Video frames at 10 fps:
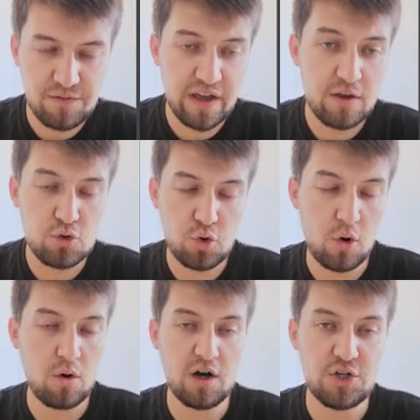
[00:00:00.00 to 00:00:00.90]
ve
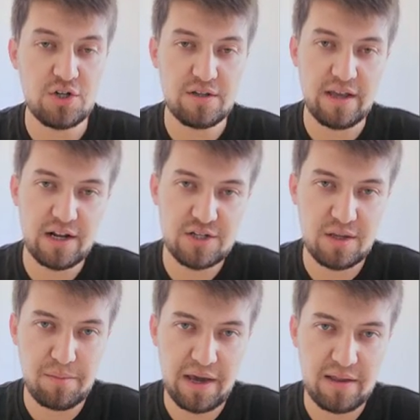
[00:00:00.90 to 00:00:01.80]
çok aşırı
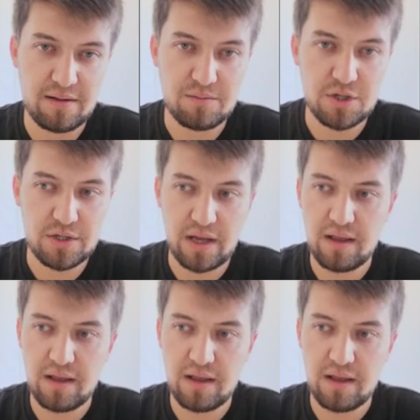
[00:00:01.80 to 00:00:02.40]
derecede beğenilmişti.